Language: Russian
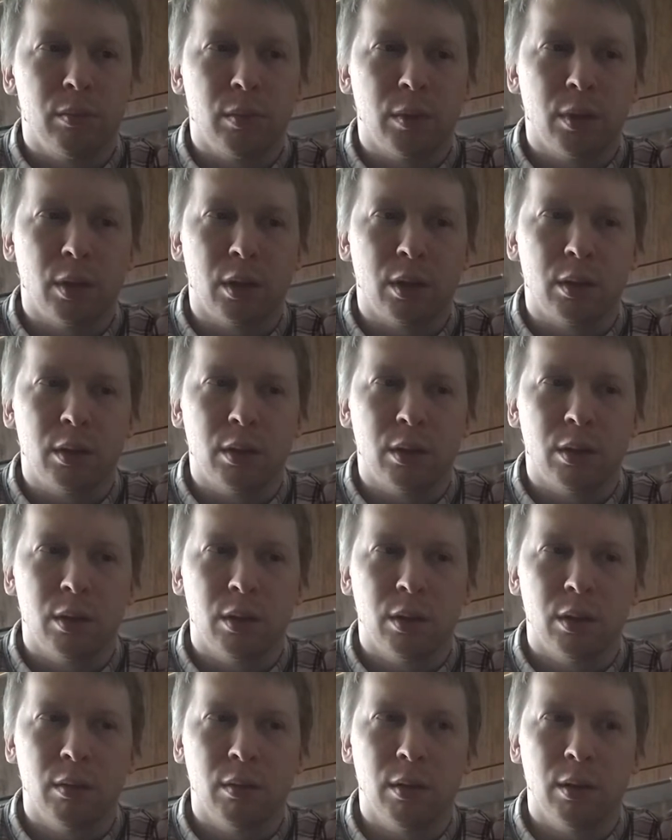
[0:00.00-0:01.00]
как
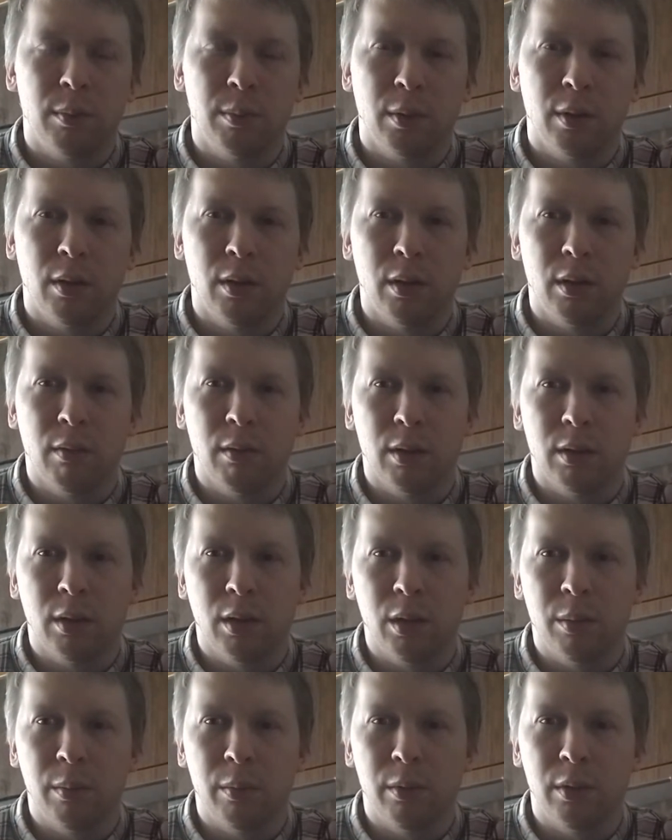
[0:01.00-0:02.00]
говорит правильно Иван
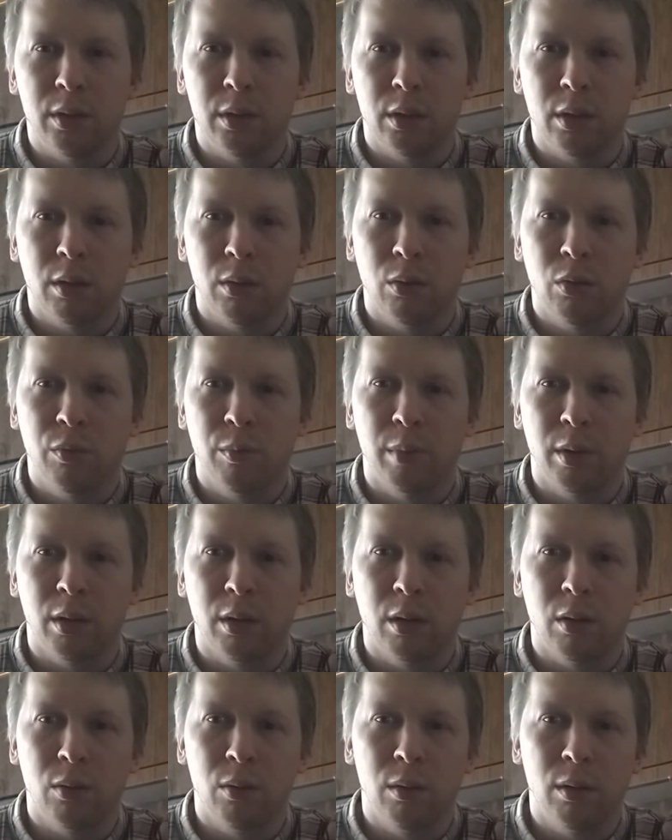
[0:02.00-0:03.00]
Глебович Соколов,
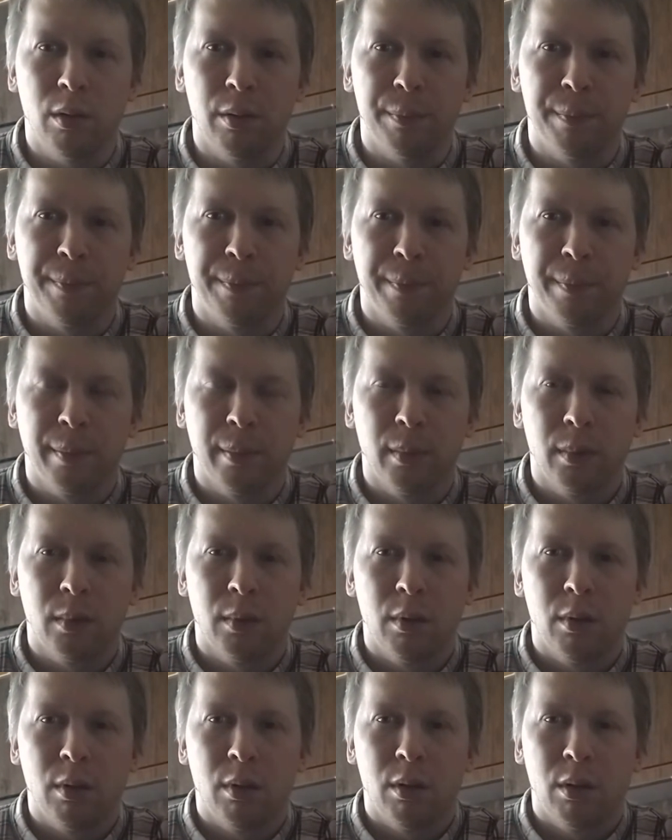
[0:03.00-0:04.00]
Баркарола,
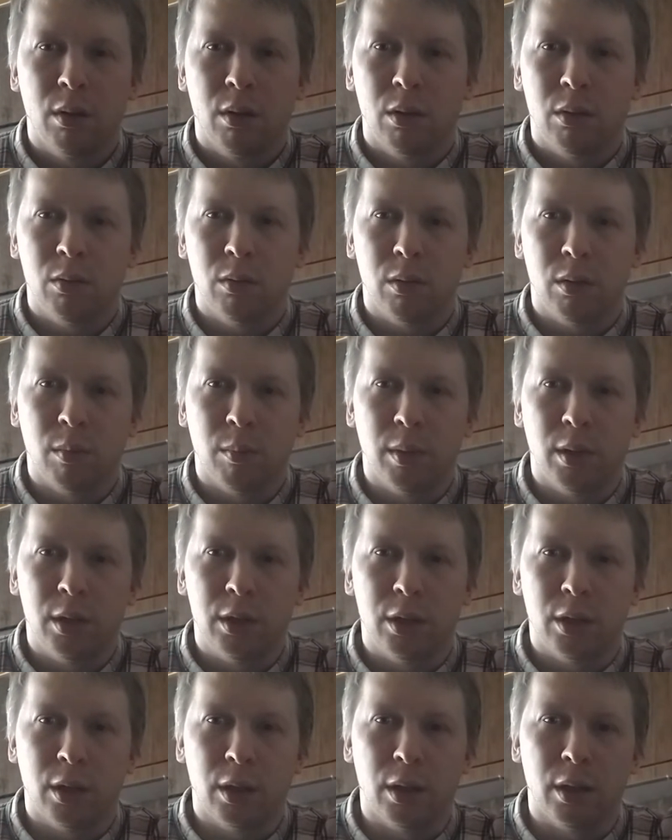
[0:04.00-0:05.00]
только
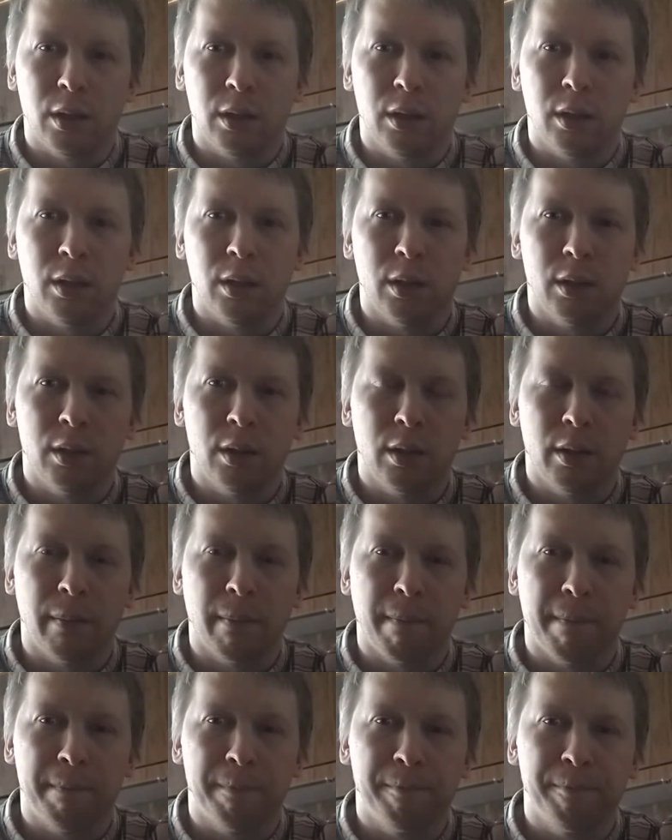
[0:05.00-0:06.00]
большая, и она
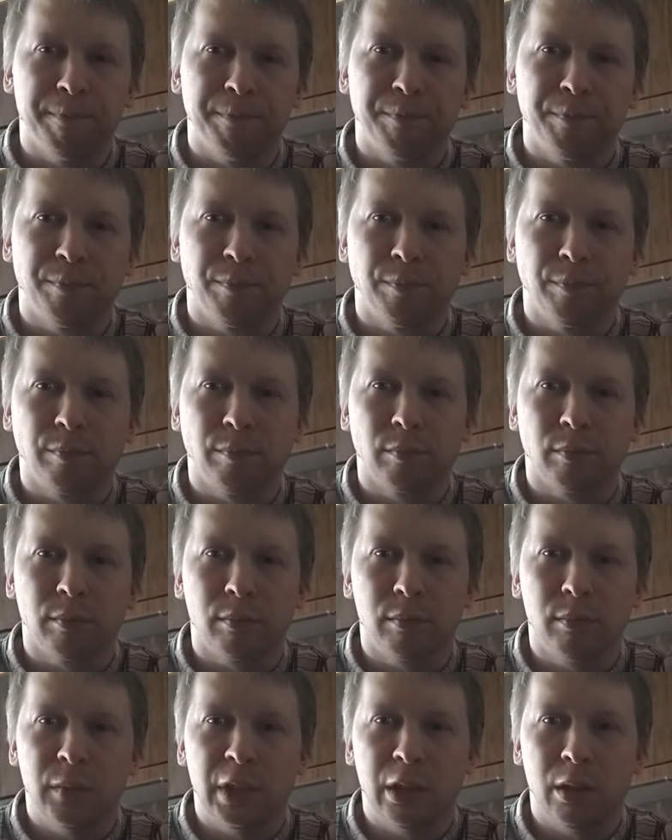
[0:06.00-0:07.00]

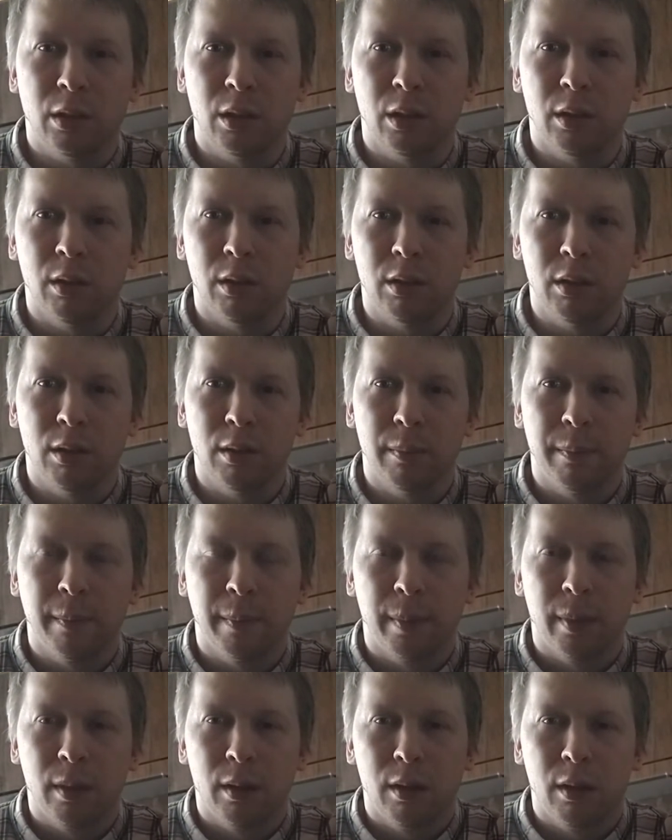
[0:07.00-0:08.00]
загадочна.
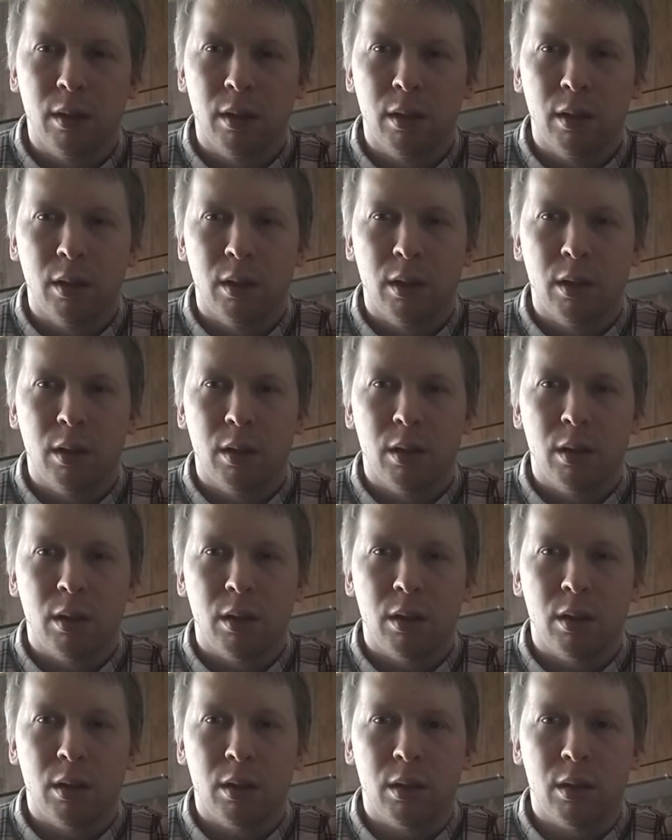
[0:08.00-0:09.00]

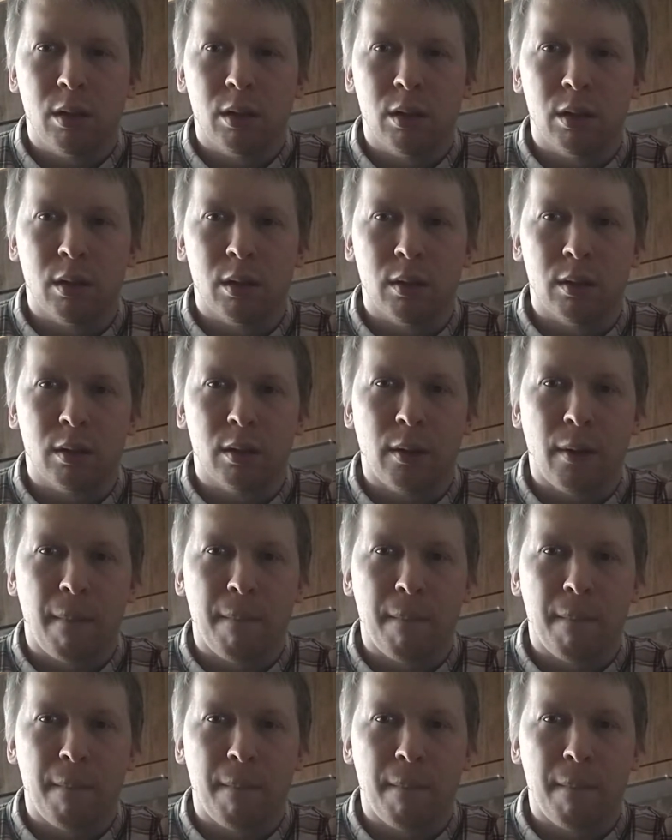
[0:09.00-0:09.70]
А